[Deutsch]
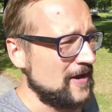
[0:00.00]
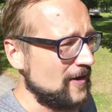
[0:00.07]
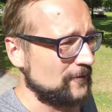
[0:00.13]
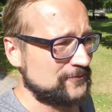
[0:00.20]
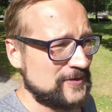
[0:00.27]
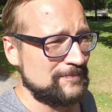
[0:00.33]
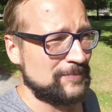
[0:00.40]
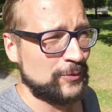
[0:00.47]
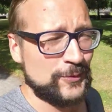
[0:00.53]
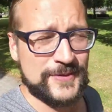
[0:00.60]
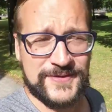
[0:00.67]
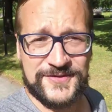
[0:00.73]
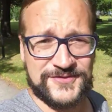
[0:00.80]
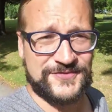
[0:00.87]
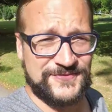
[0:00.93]
Auf dem Boden
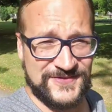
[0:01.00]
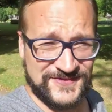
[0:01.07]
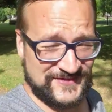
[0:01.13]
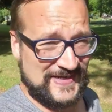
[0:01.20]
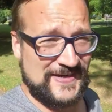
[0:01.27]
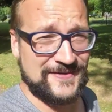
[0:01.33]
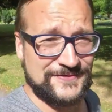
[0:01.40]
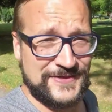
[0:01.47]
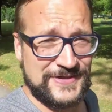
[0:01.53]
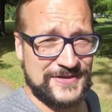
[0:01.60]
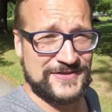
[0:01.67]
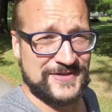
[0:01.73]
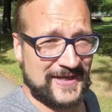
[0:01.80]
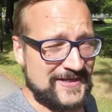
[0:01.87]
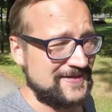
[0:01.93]
ist sehr
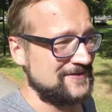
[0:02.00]
wenig Dreck.